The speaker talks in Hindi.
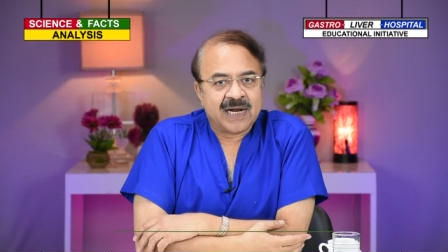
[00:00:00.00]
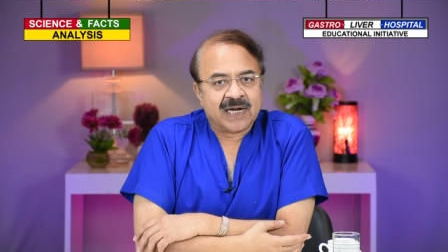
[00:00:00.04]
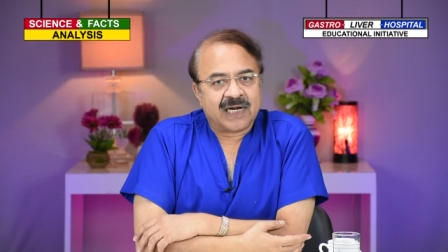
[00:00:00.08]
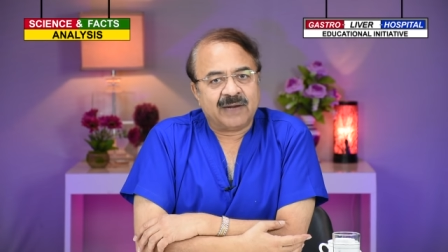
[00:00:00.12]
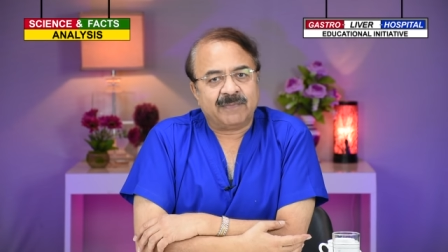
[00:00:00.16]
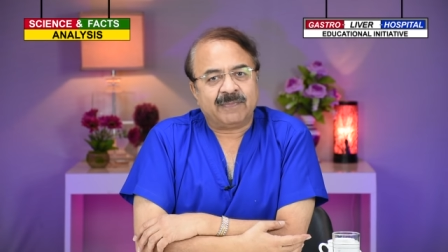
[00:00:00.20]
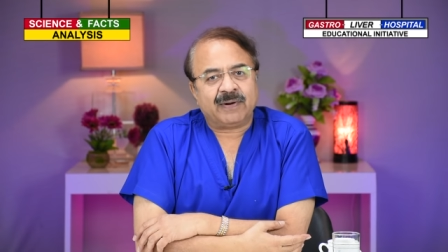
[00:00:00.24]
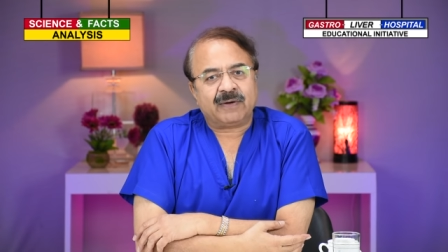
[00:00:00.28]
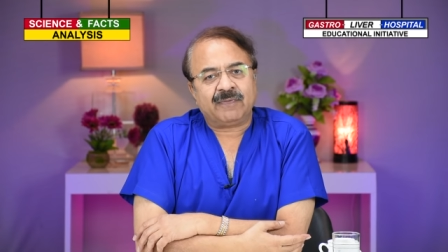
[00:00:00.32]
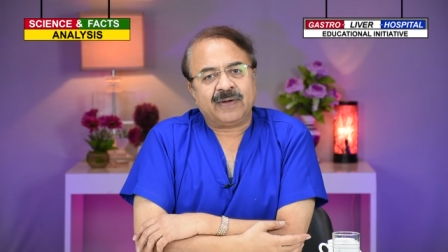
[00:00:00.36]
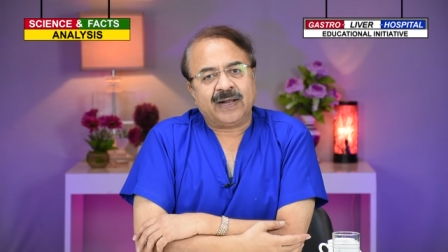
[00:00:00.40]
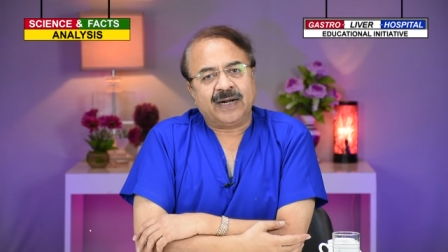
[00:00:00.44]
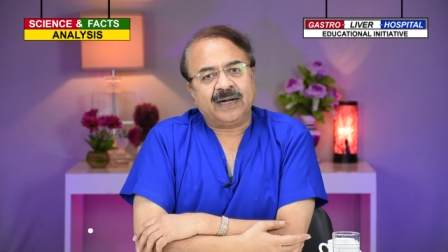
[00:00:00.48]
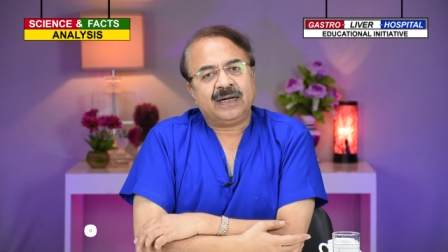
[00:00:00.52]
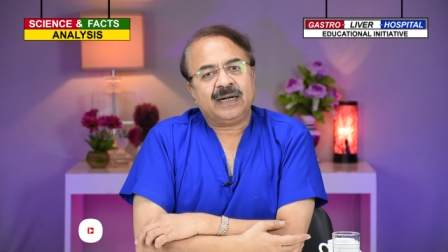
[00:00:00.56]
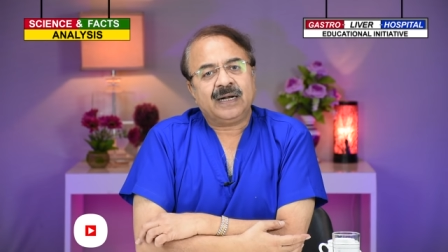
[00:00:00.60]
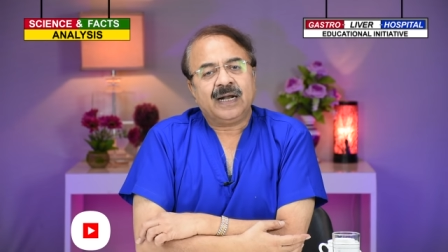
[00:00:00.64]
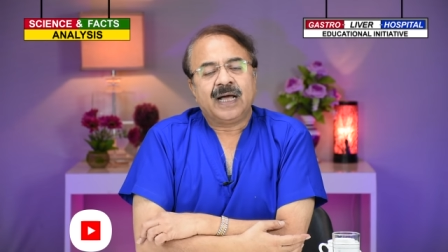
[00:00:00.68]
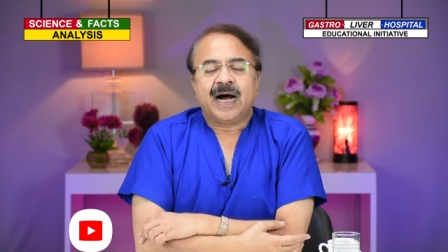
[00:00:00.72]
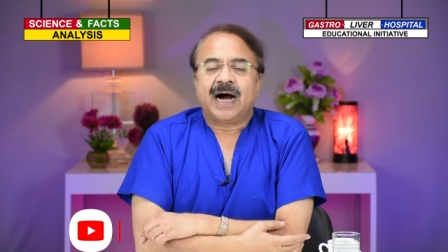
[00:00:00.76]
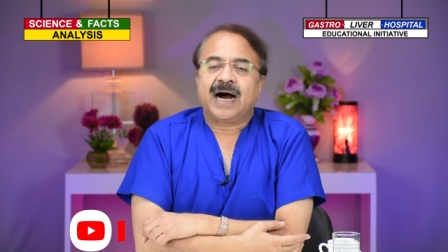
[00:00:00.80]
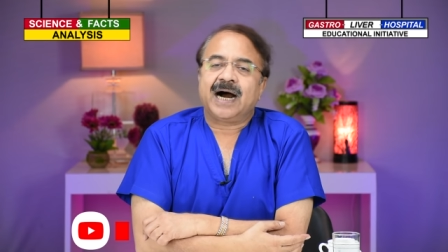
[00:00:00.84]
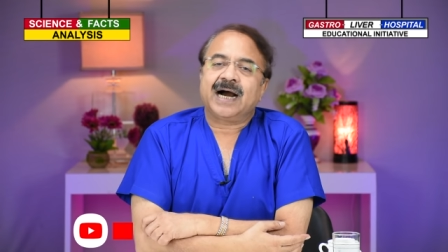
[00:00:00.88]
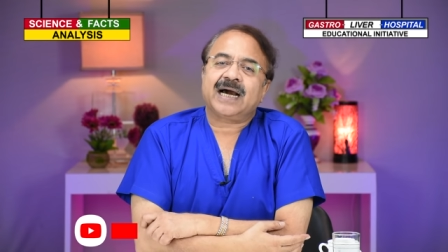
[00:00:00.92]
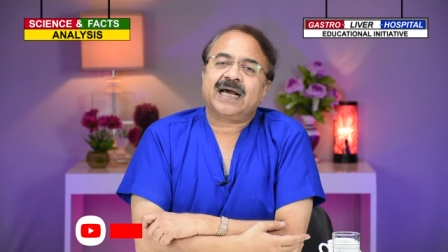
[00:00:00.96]
नंबर वन
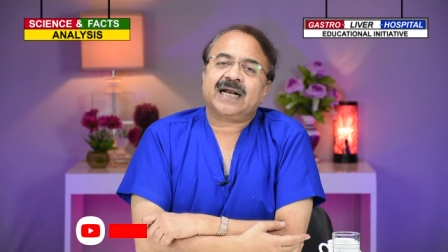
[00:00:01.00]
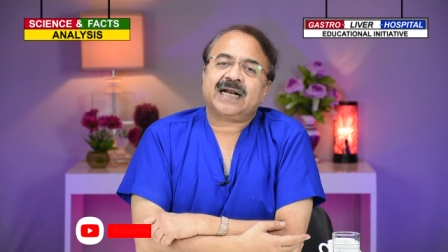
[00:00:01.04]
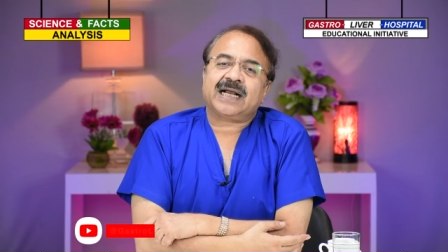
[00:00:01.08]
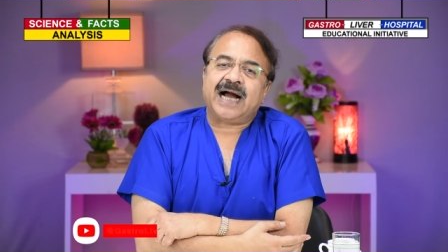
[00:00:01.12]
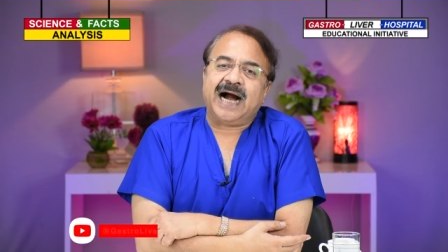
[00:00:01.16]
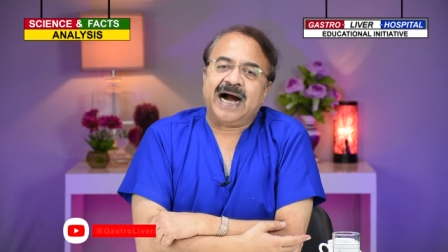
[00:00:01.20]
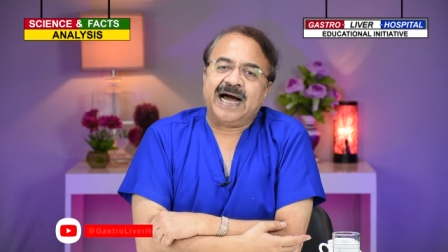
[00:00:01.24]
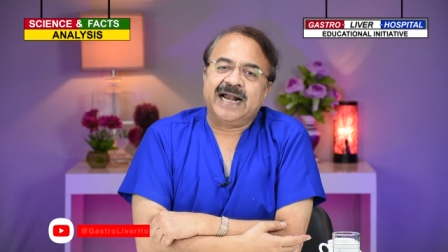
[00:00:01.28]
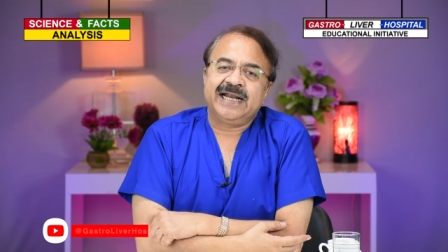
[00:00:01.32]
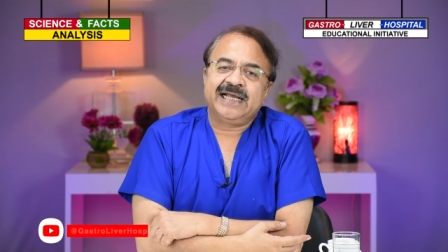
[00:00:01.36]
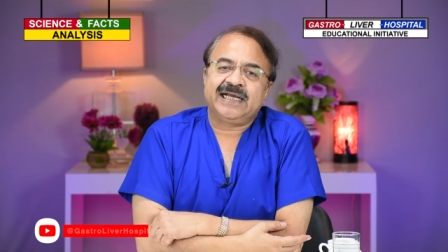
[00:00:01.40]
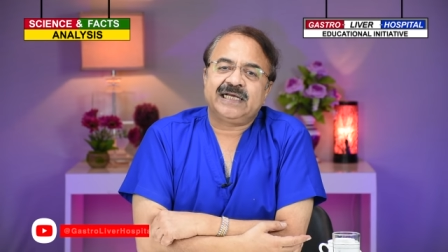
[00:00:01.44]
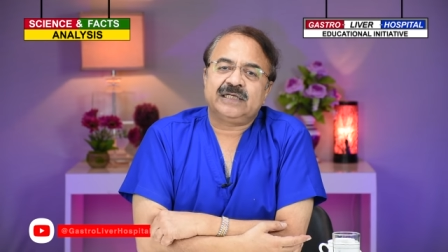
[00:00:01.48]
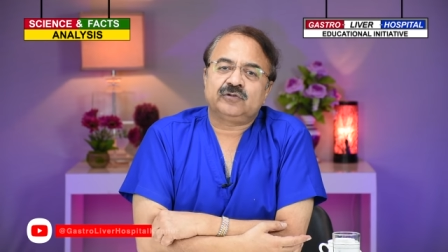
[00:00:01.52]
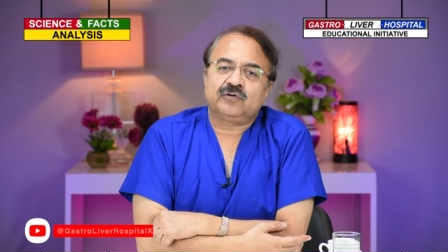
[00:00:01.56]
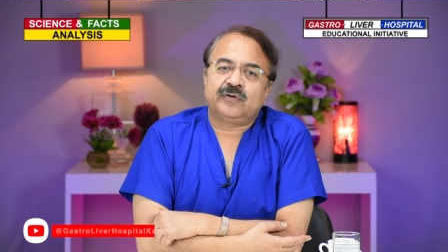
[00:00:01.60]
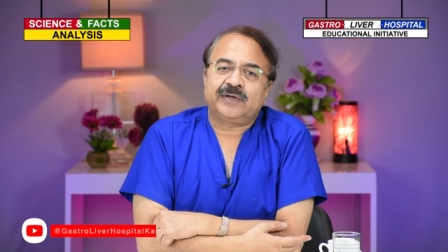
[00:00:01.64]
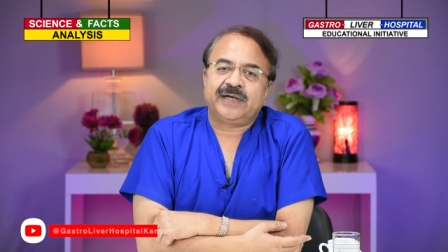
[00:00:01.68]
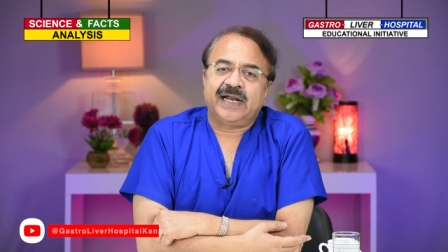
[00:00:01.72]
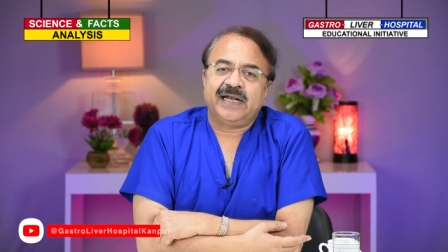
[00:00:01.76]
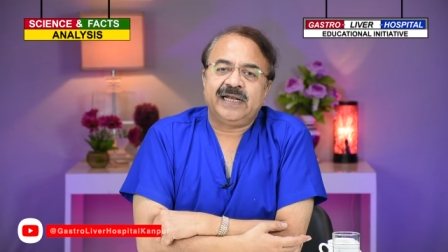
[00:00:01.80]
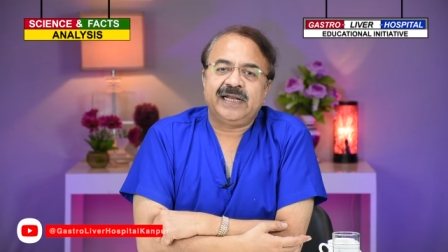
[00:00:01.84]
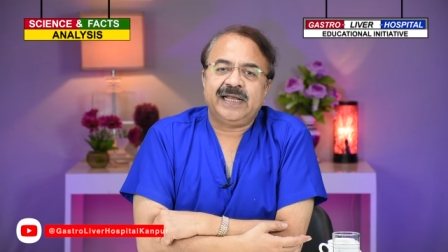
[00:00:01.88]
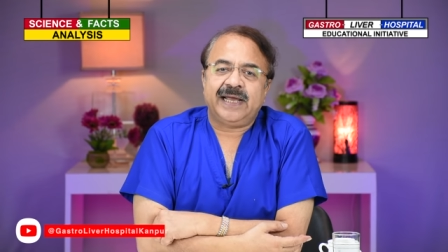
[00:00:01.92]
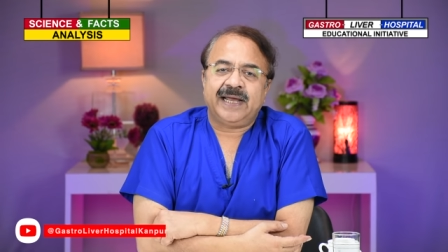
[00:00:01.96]
इंसान अगर खाने की जो
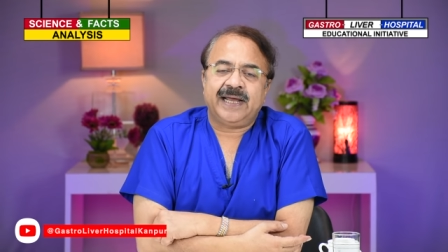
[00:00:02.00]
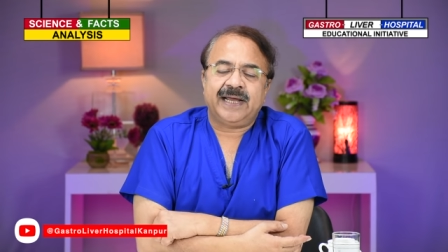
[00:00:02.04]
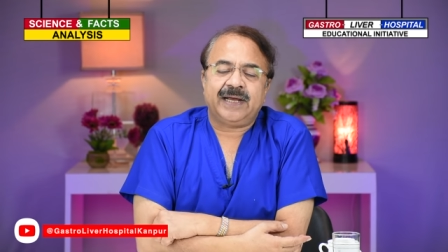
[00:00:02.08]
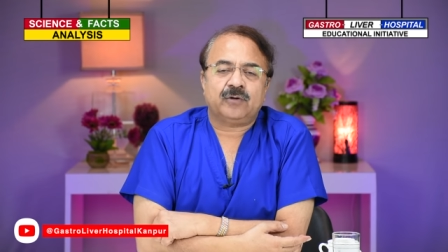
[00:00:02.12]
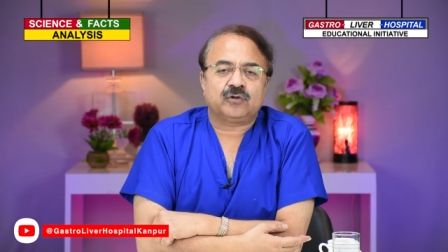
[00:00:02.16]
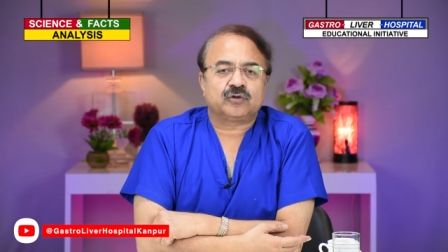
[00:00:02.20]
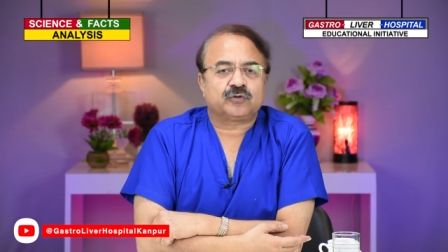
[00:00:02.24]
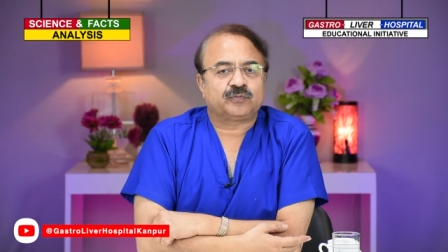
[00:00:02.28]
नली है